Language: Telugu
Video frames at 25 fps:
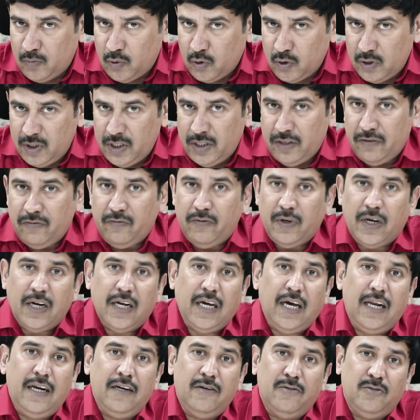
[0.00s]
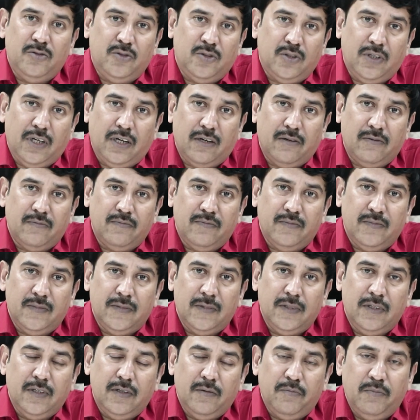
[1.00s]
మోదీ వెనకాలే నుంచున్నారు
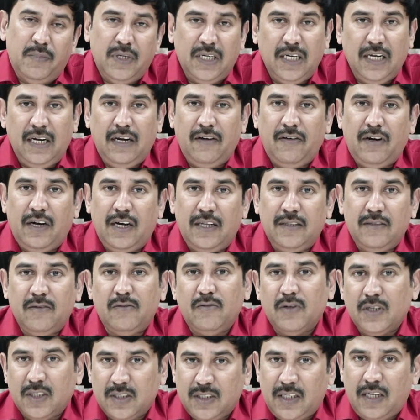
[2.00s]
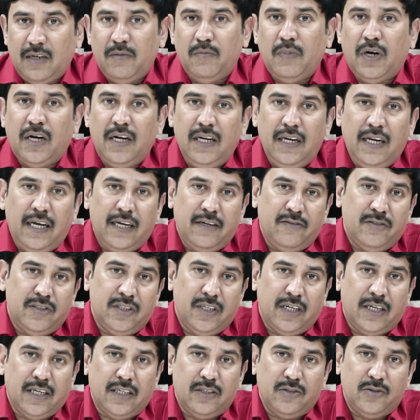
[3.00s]
మిగిలిన వాళ్ళందరూ ఒక్కసారి బాడీ లాంగ్వేజ్
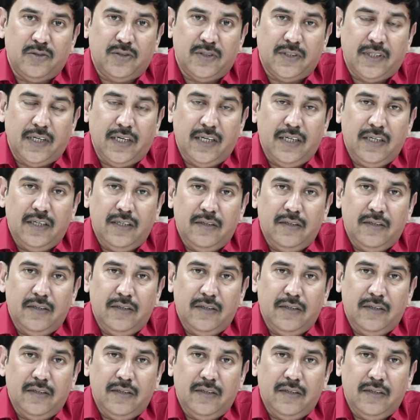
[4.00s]
కనుక చూస్తే